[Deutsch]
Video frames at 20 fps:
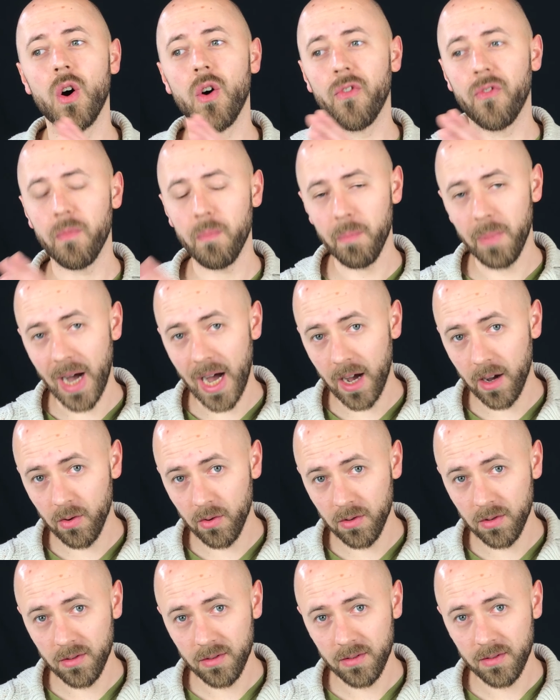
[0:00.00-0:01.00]

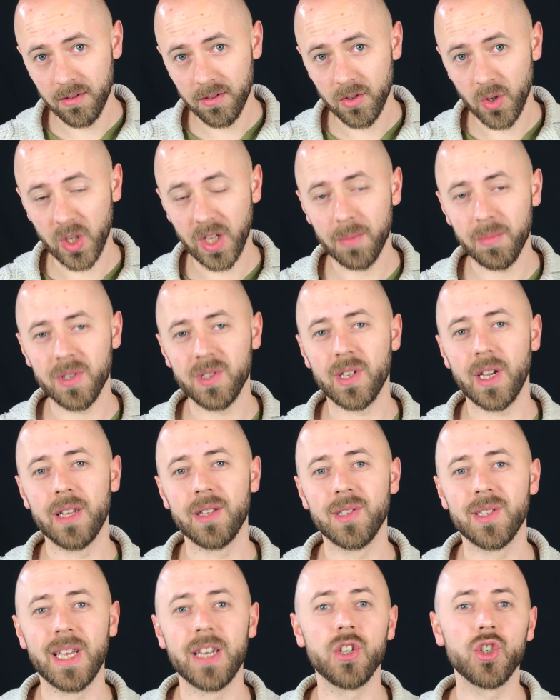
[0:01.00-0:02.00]
Offenbarung. Dort gibt es ein
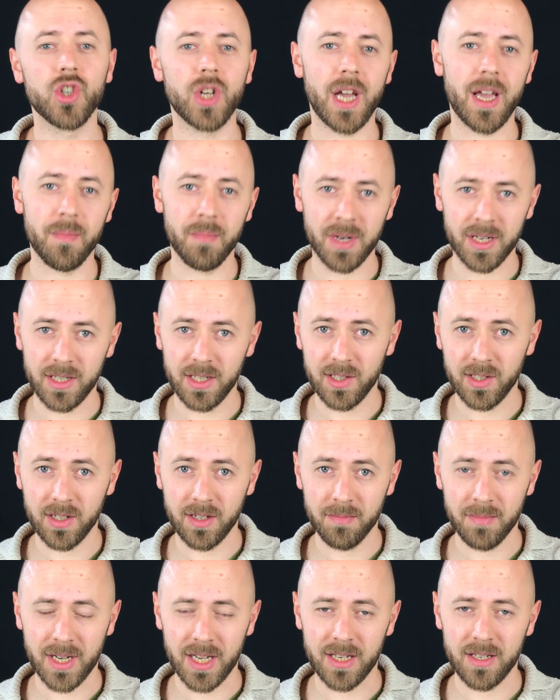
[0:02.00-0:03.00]
Sendschreiben an diese
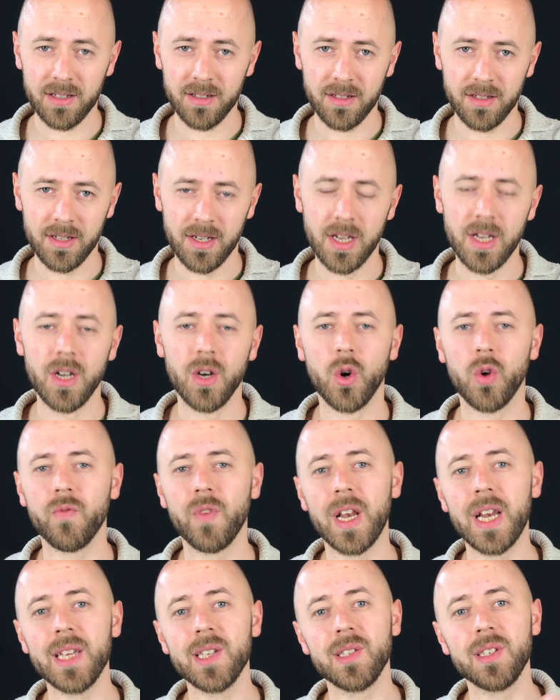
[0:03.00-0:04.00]
Gemeinde. Und wir
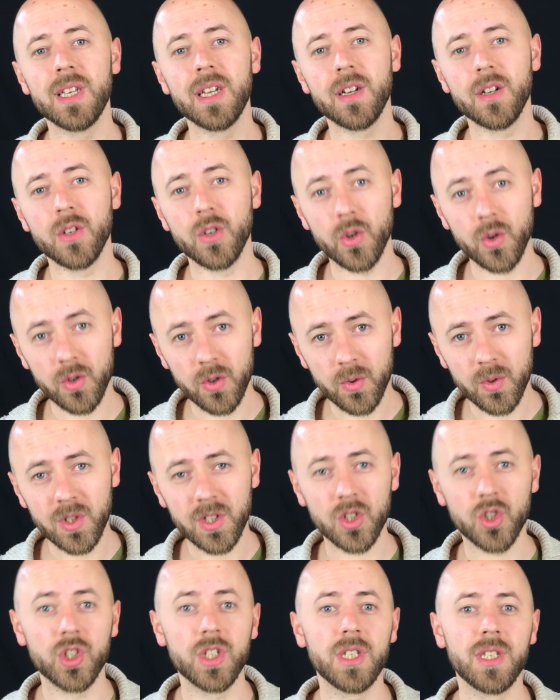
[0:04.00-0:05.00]
lesen ihre
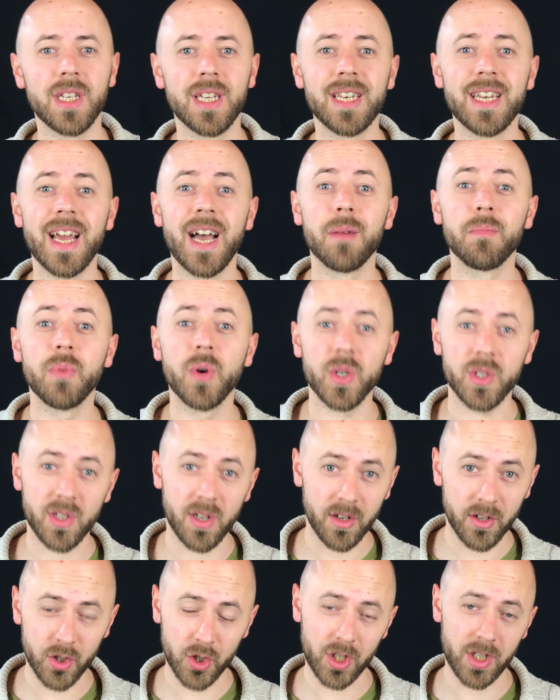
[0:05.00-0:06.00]
Gründungsgeschichte in der
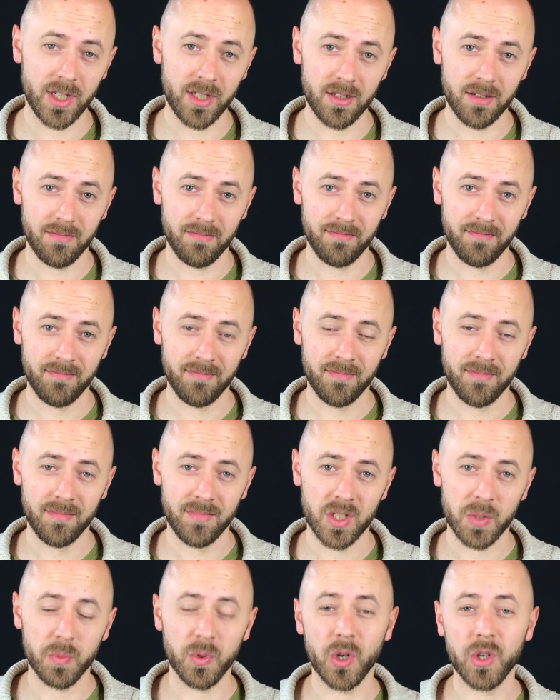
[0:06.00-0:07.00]
Apostelgeschichte.
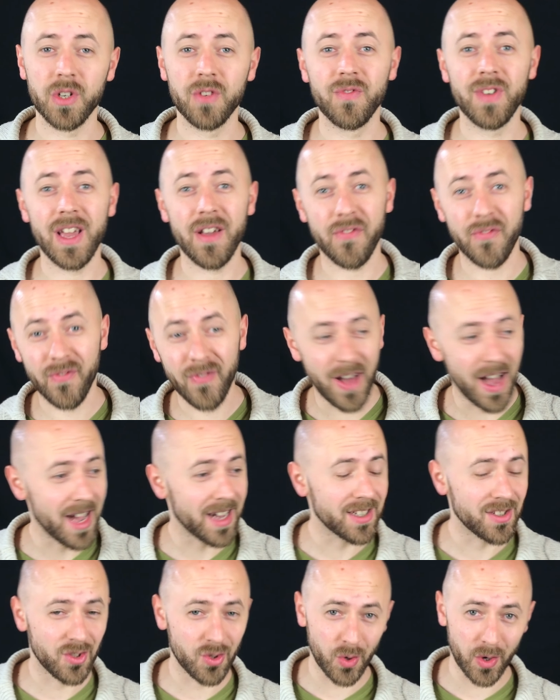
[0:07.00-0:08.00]
Das bedeutet, wir
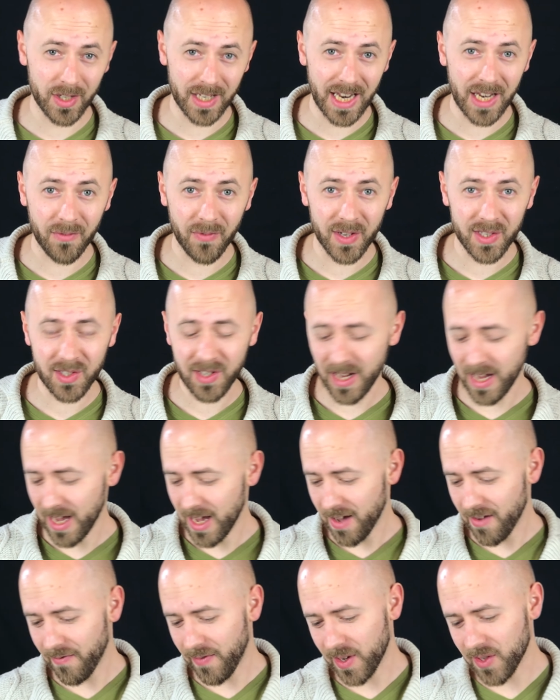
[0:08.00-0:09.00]
erfahren dort etwas,
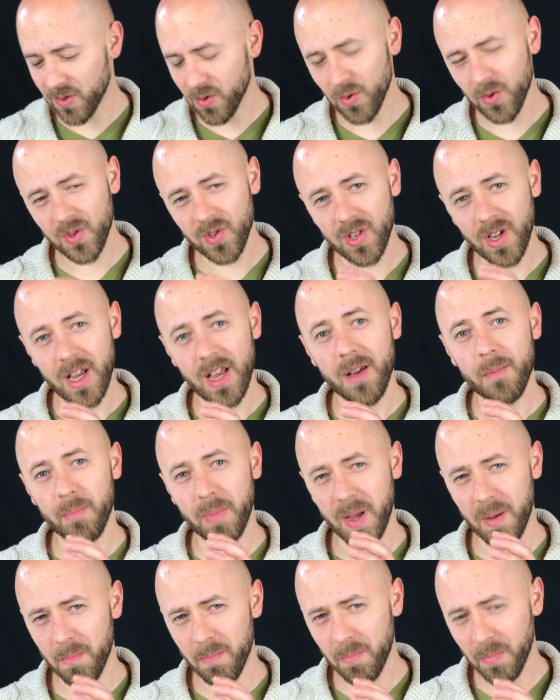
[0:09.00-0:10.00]
was uns
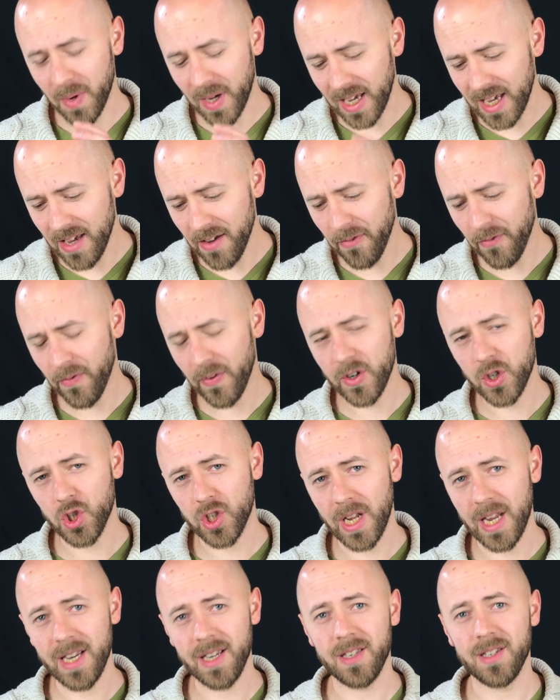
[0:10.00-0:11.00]
beim
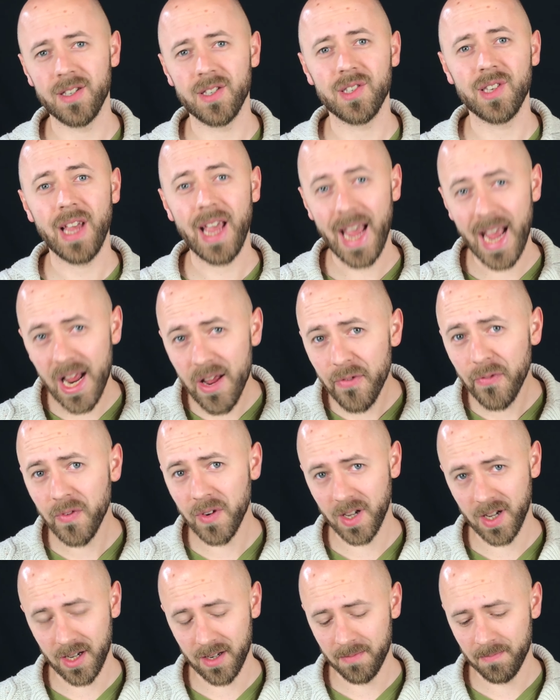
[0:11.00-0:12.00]
Briefverständnis helfen
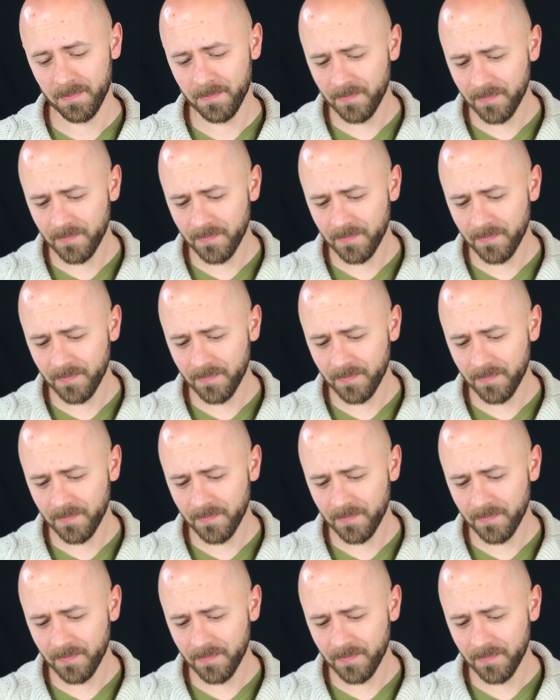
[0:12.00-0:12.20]
kann.